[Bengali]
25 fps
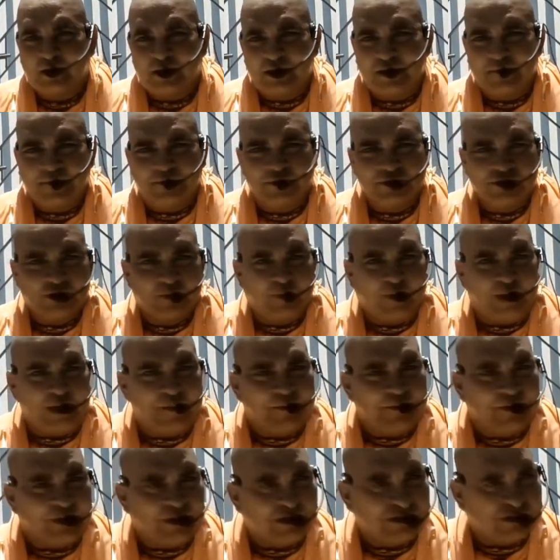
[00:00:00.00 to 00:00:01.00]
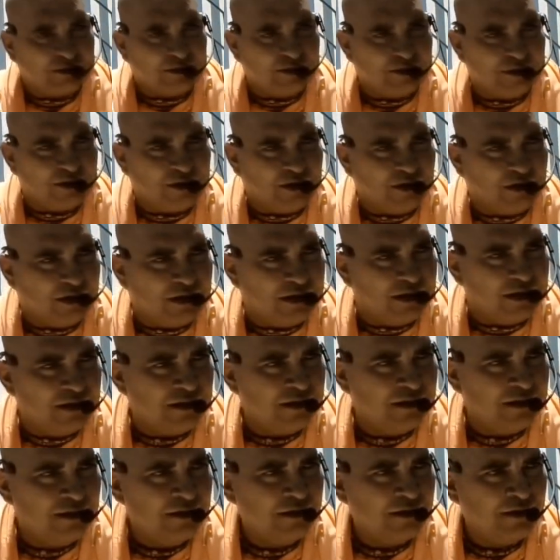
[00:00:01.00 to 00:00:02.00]
কালী পুজোর ভাইফোঁটার সময় হয়
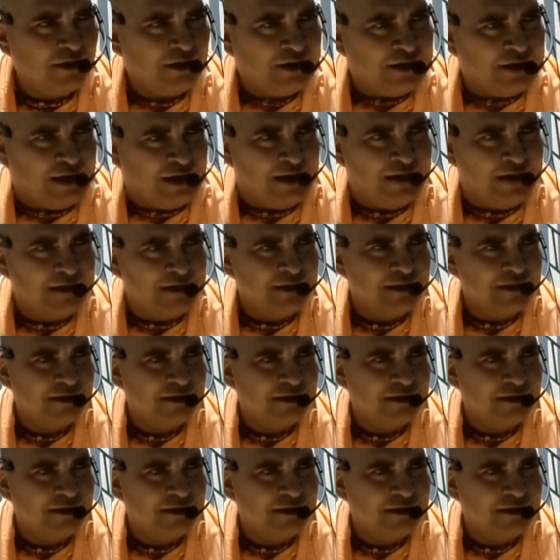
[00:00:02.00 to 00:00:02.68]
হয় না